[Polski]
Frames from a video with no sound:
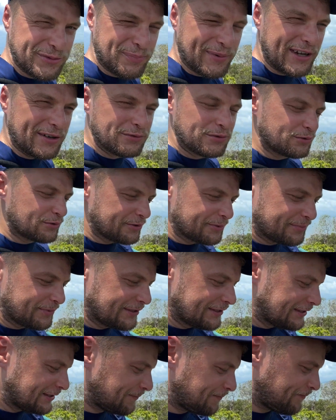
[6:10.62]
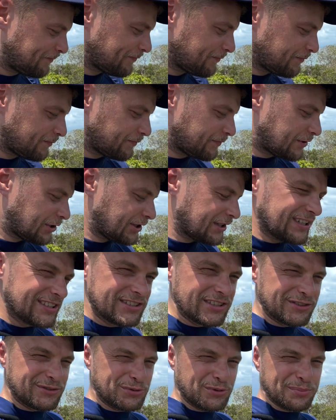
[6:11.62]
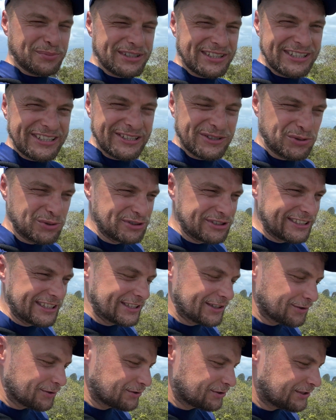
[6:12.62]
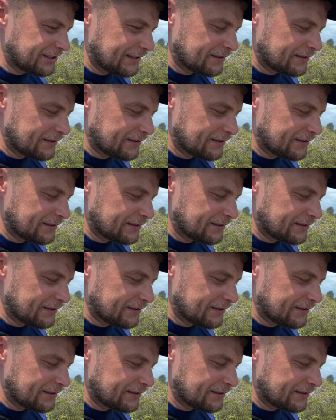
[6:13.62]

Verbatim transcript: sprawą, żeby mm, trochę te tłumy uniknąć